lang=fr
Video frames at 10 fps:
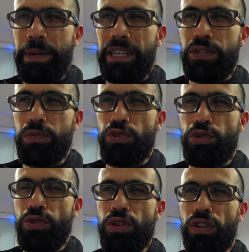par la suite,
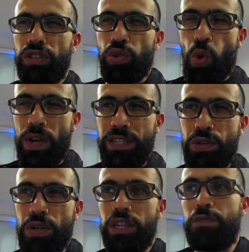je dors 3
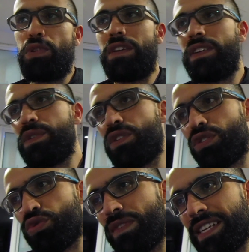heures et je me lève à 8
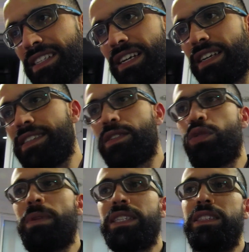h j'ouvre la salle et c'est
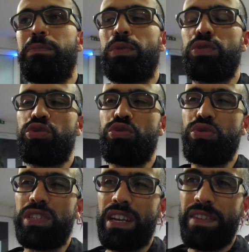reparti
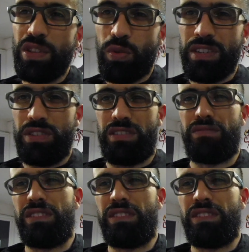jusqu'à 23 h